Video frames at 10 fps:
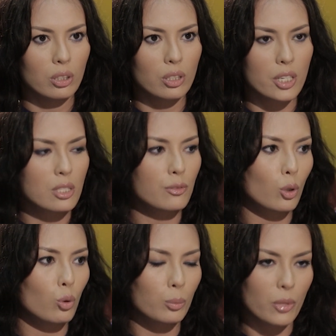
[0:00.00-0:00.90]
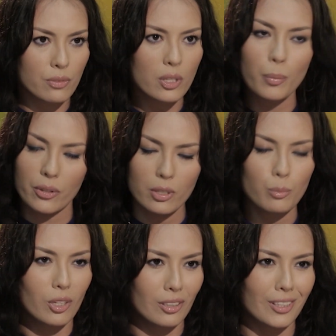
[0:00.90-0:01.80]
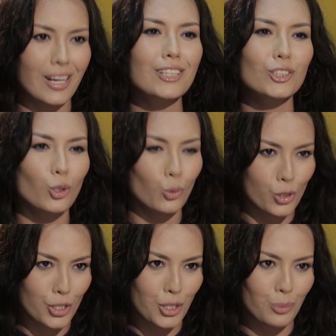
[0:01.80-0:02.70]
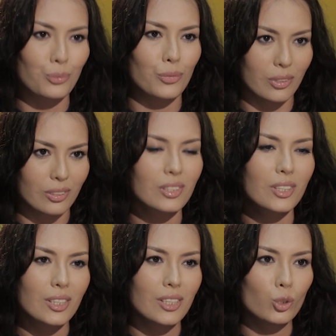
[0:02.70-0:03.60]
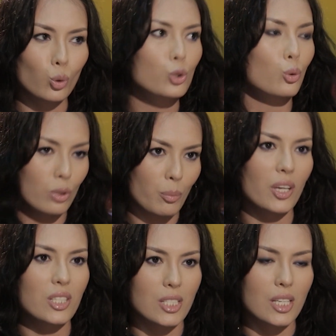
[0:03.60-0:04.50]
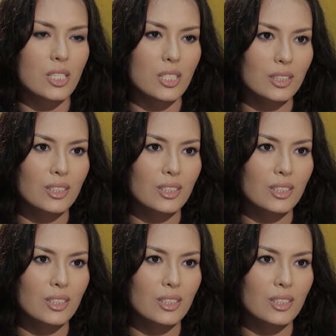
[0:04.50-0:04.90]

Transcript: И расти в такой атмосфере, поверь мне, это гораздо хуже, чем э, то, что он имеет здесь.